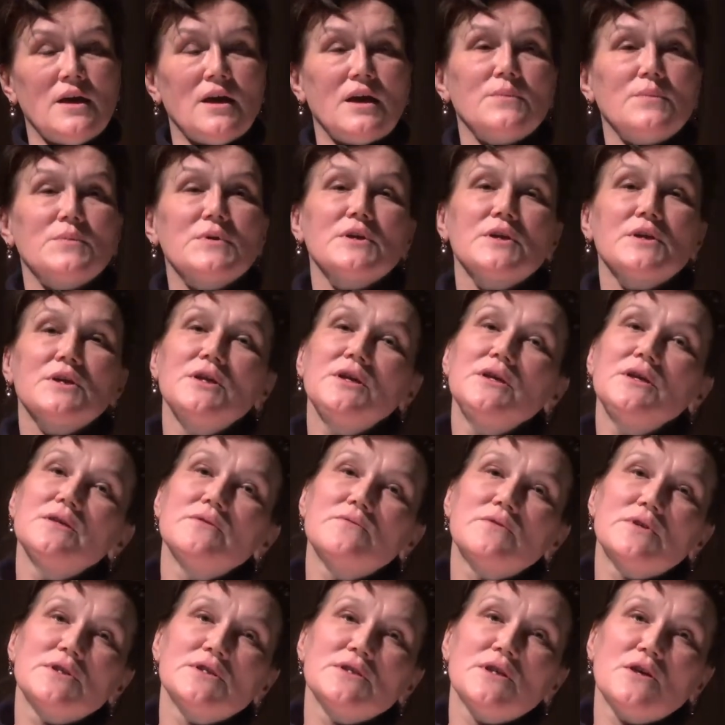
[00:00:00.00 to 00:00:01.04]
Они говорят,
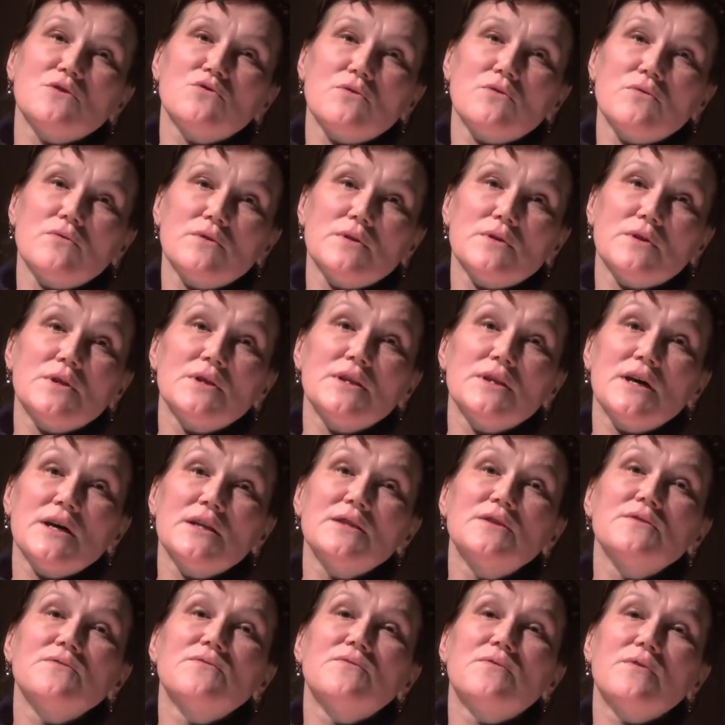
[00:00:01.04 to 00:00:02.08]
Нина Варсановина,
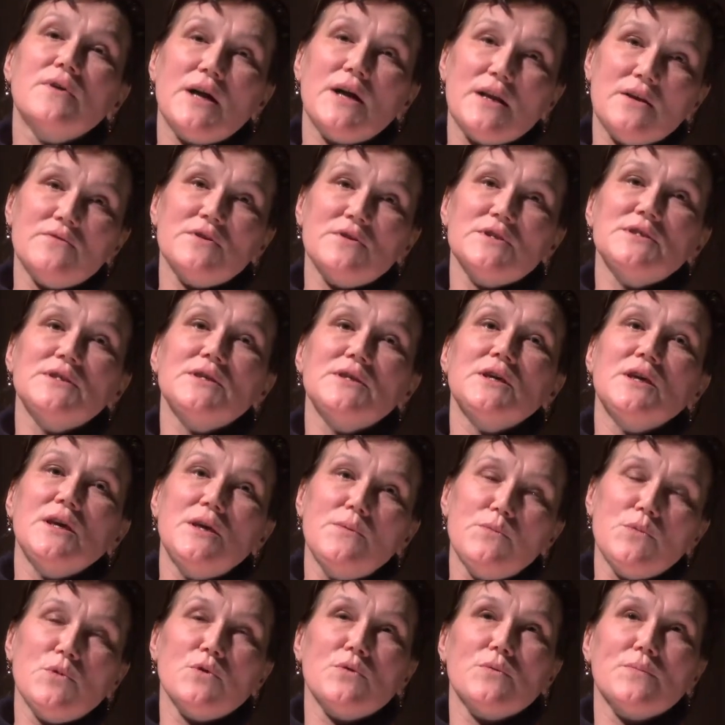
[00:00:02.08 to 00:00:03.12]
надо валивать
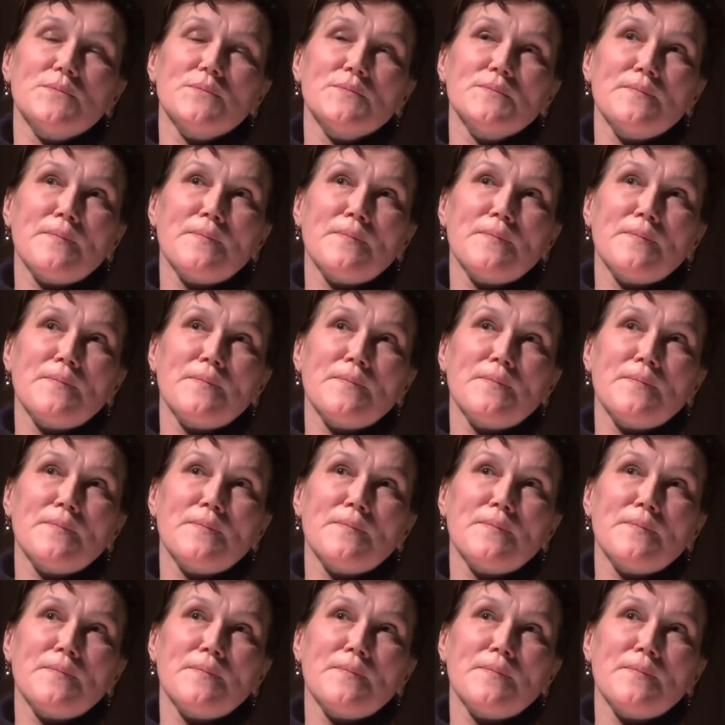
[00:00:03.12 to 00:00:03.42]
химию.